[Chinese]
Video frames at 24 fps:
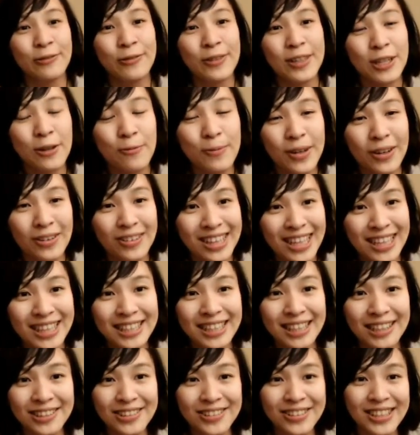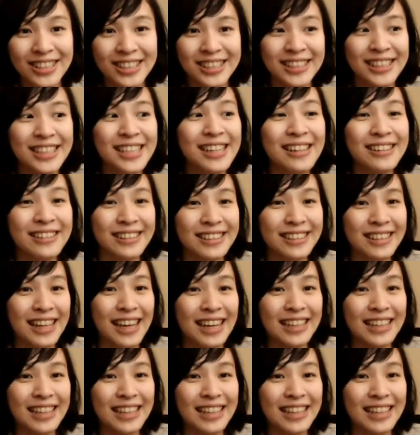我们的表单上就可以了。